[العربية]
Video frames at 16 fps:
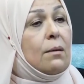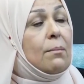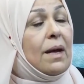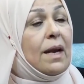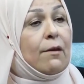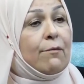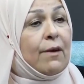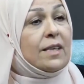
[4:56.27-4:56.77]

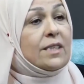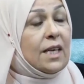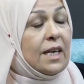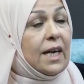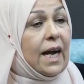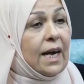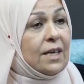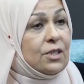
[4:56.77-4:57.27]
الملفات
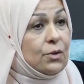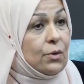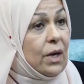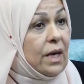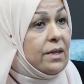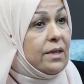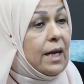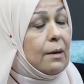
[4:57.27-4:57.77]
اللي
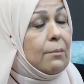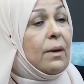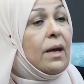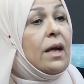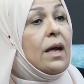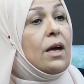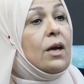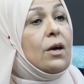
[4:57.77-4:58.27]
تقدم
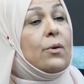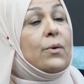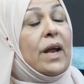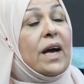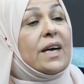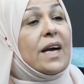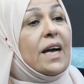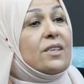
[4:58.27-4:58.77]
آه،
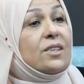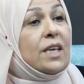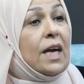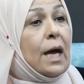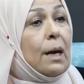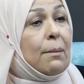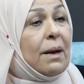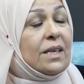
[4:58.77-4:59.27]
هناك
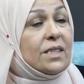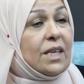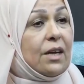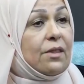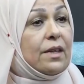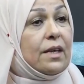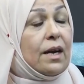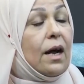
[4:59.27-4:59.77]
اتهامات
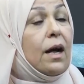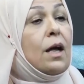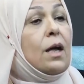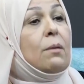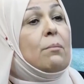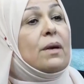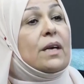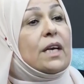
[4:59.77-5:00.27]
كثيره
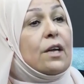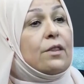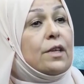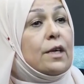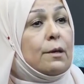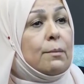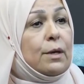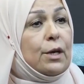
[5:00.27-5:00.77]
من
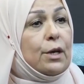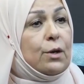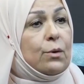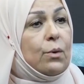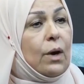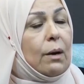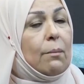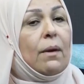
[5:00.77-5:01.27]
كثير من
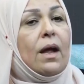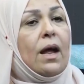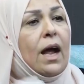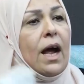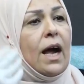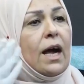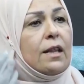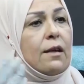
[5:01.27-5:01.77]
النواب
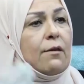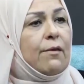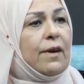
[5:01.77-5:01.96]
هذا